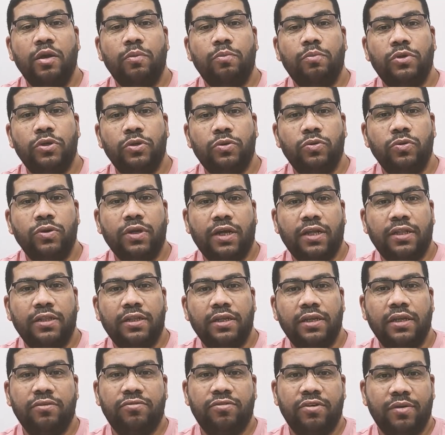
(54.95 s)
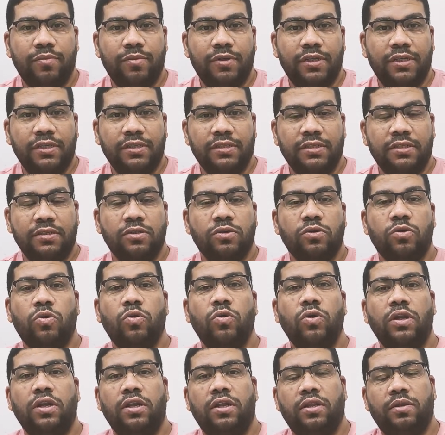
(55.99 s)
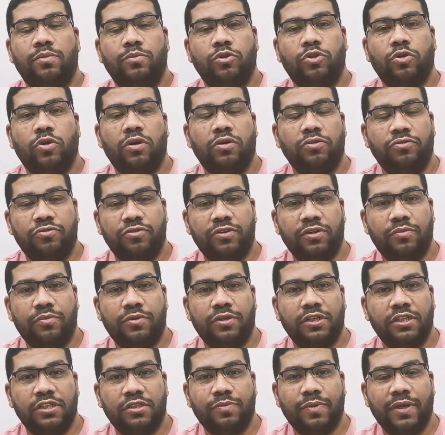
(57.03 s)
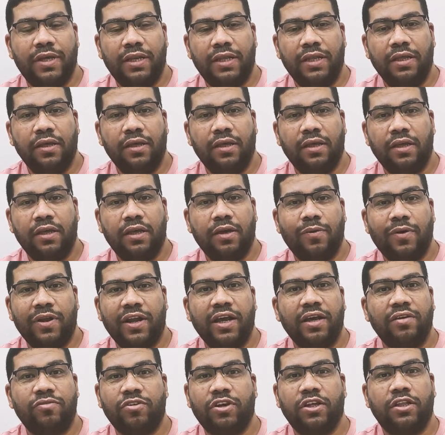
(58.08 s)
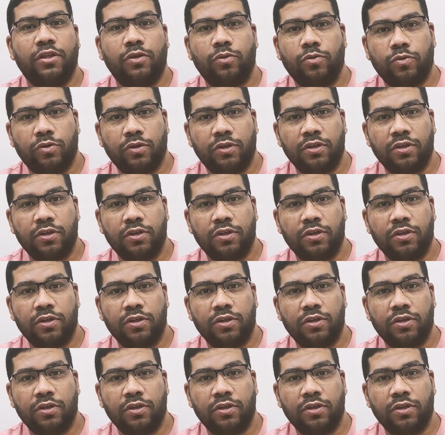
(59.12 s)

بيكون عندنا فاميليز كل المتوفر بالنسبه لي هي ورقه في كتالوج